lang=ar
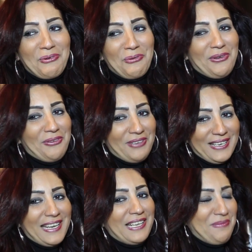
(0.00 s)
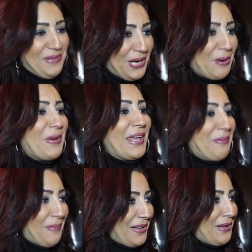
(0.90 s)
وفنانه كبيره
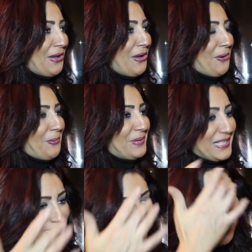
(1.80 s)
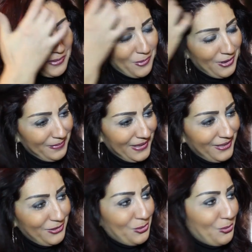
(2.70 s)
ونجمه وبتحصل لها مجموعه من
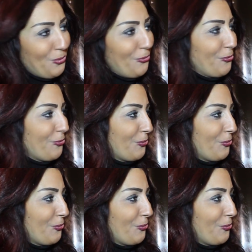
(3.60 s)
الظروف